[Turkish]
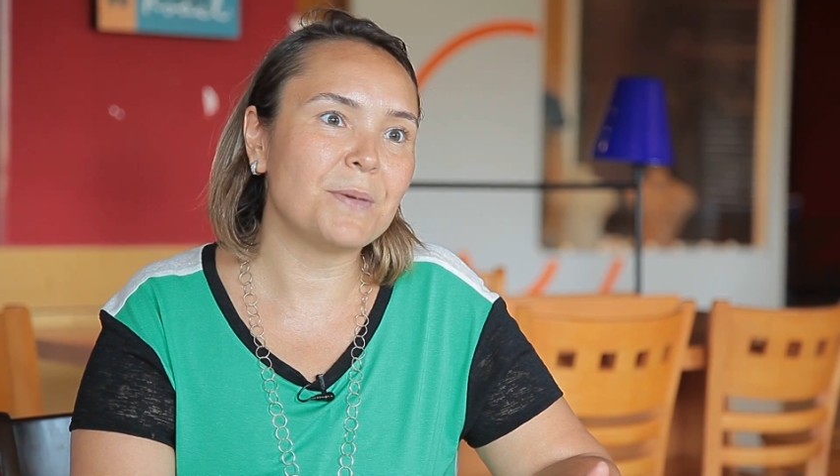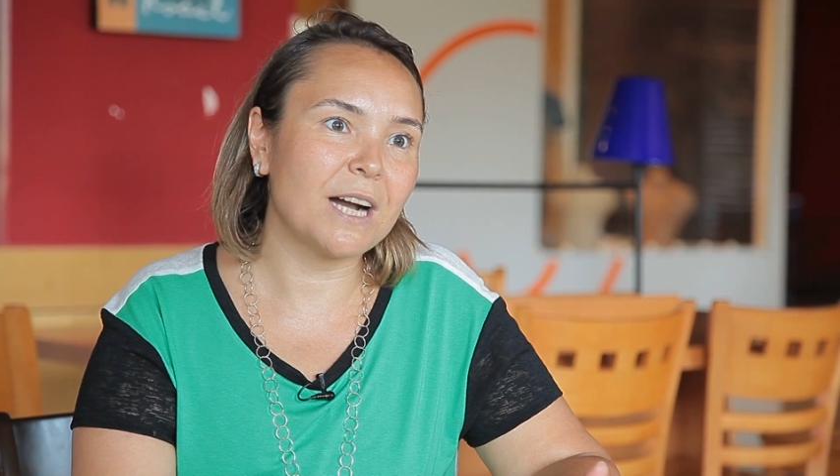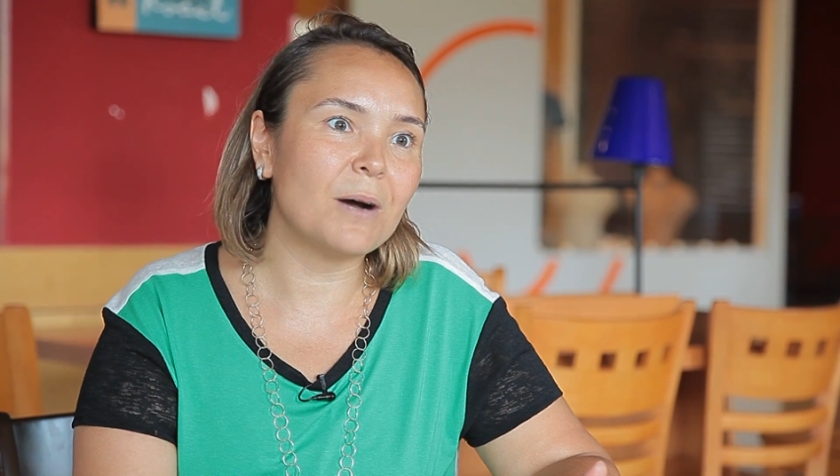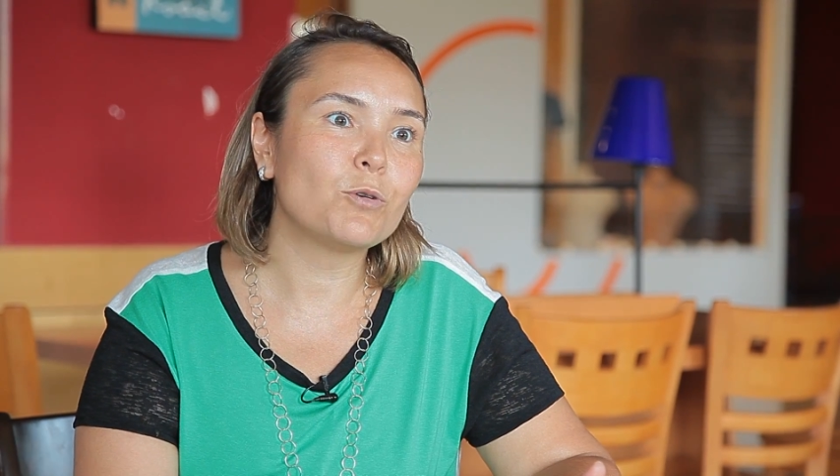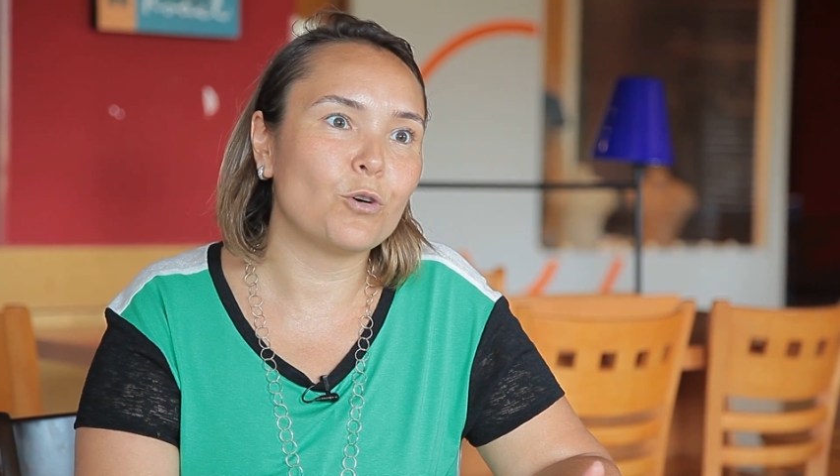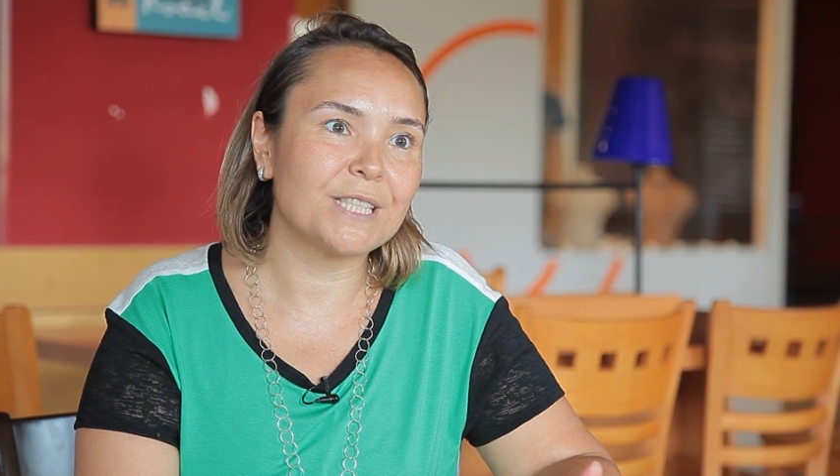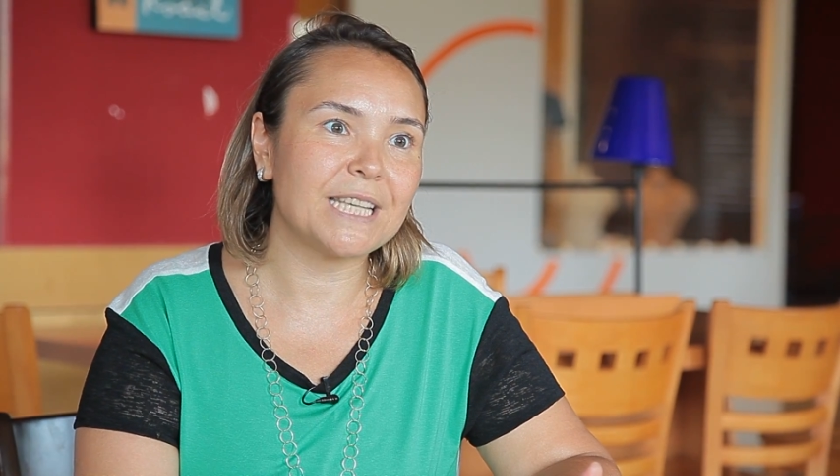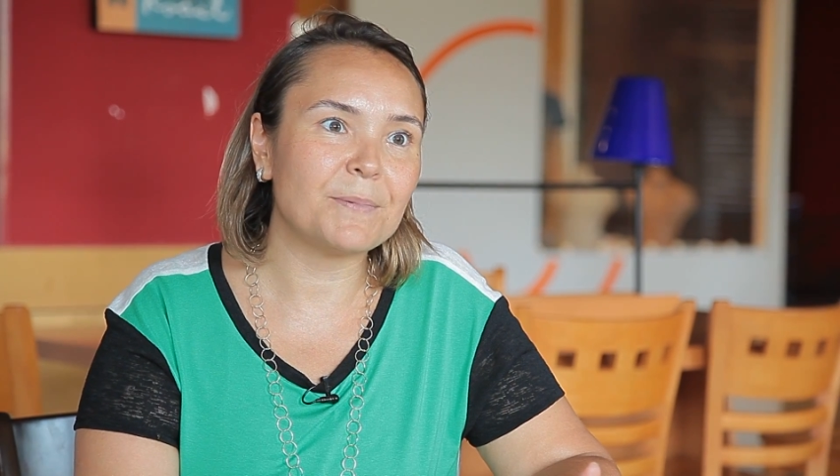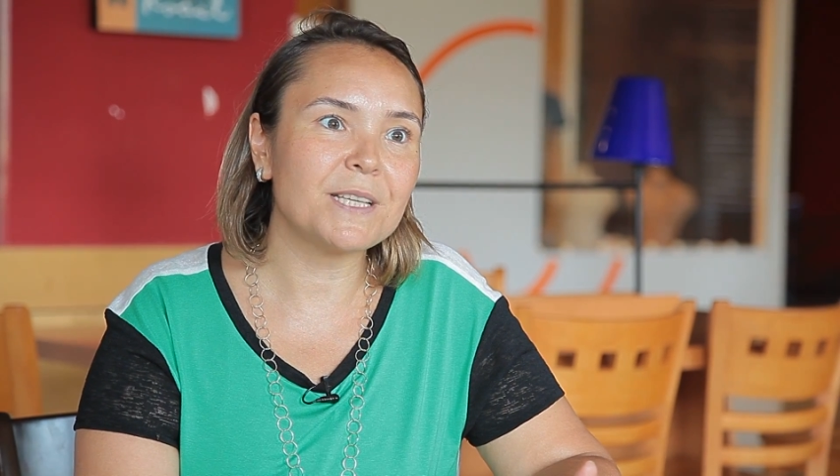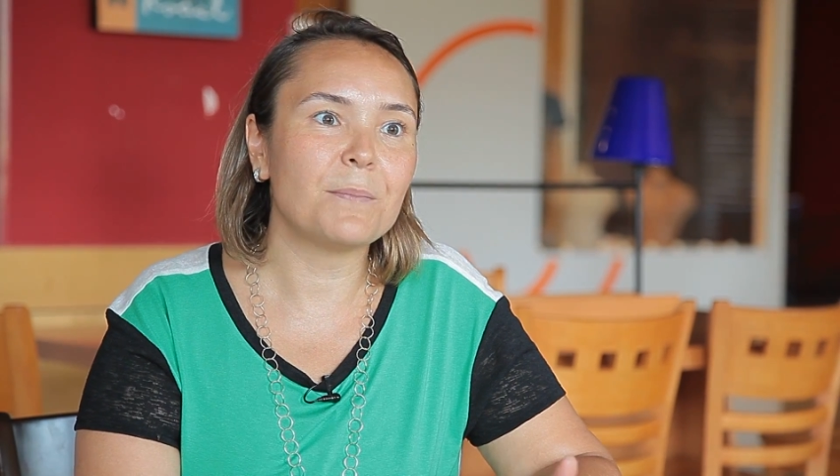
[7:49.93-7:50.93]
bir kamp
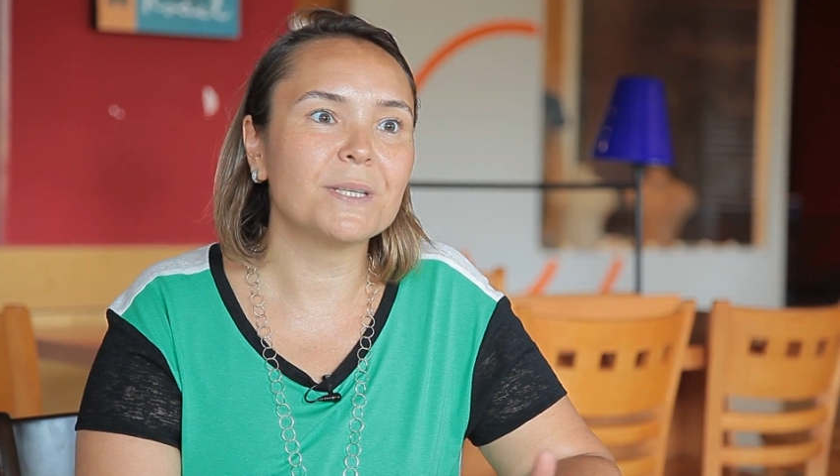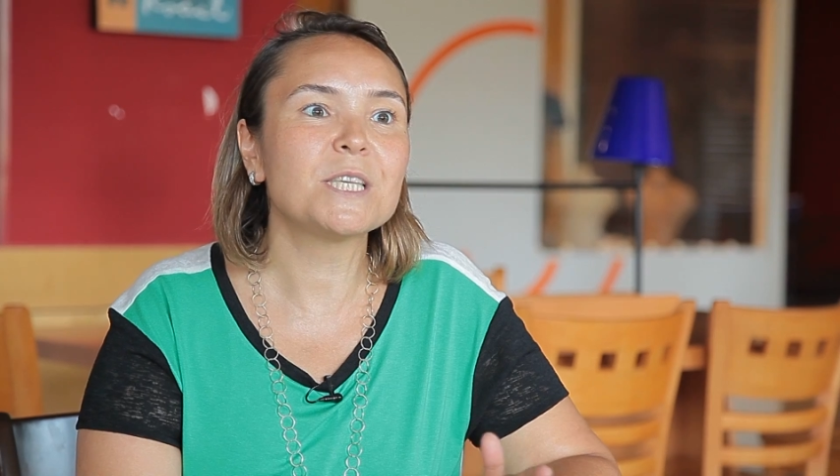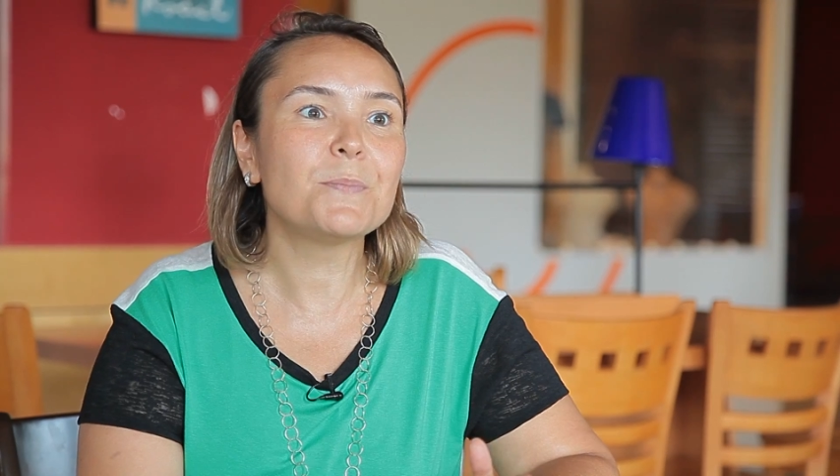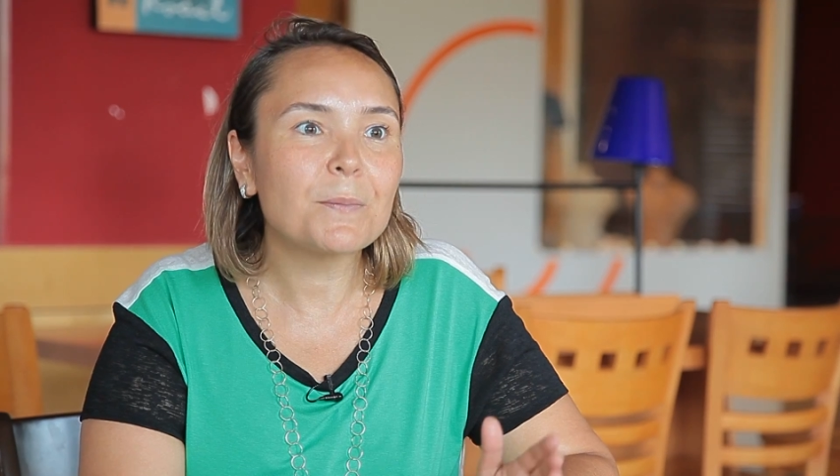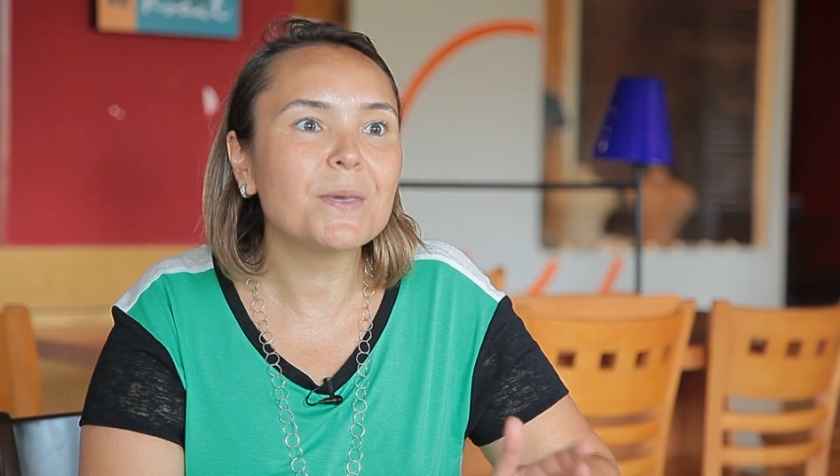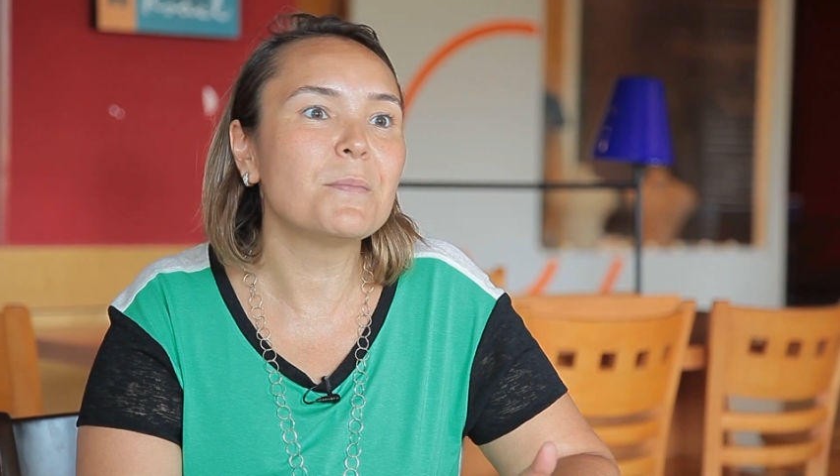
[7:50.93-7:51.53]
konsepti ama tipik bir